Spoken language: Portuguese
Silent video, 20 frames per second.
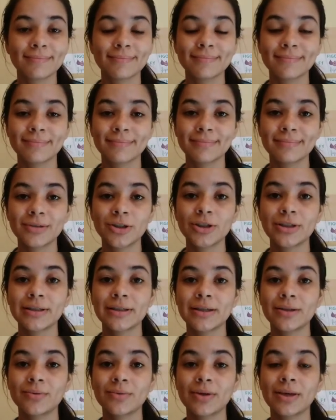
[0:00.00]
hum,
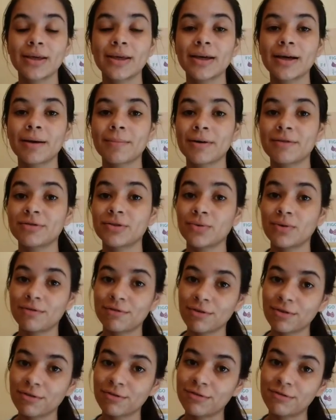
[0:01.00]
dizendo que ama a sua
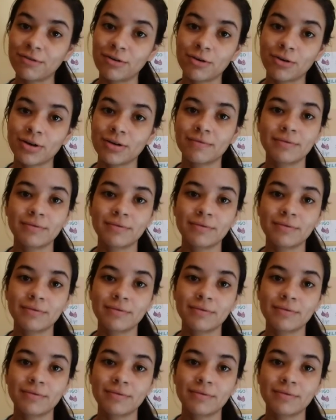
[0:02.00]
vovó,